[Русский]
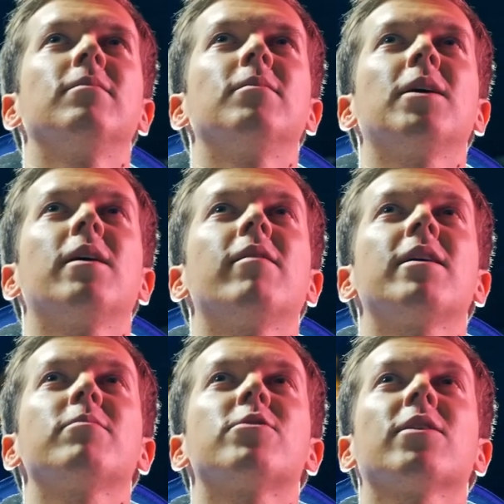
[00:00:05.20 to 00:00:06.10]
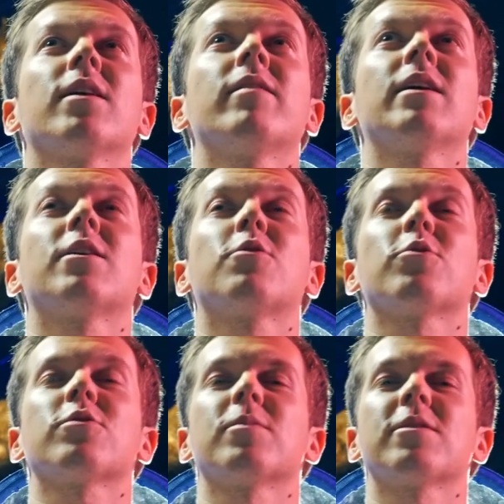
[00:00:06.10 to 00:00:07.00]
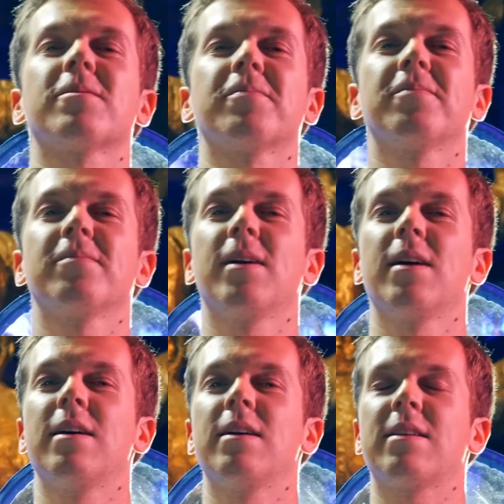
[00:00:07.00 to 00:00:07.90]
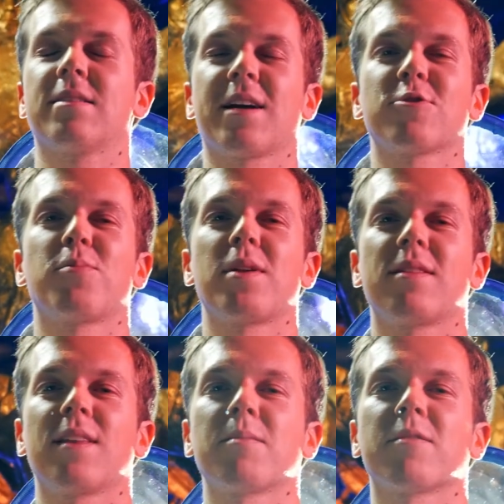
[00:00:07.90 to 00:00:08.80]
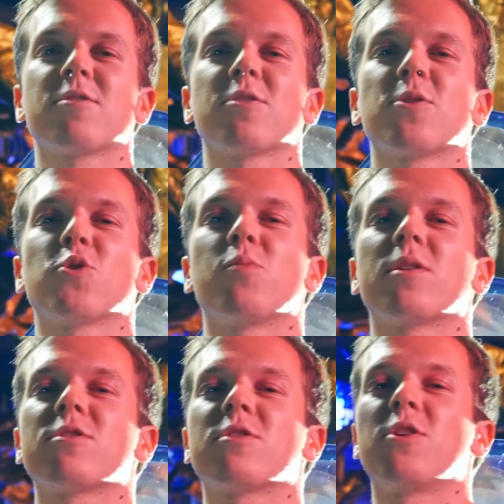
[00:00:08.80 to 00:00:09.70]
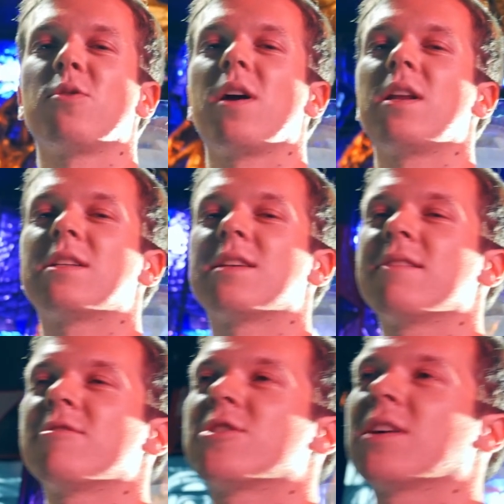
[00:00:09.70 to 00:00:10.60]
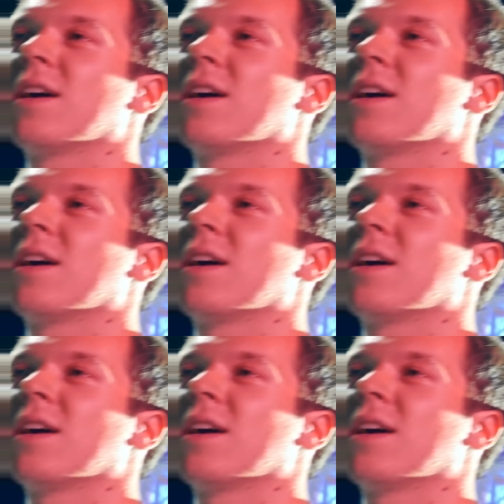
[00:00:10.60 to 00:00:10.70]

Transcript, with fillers: мы говорим «человек и космос». И сразу перед нами встает образ Юрия Алексеевича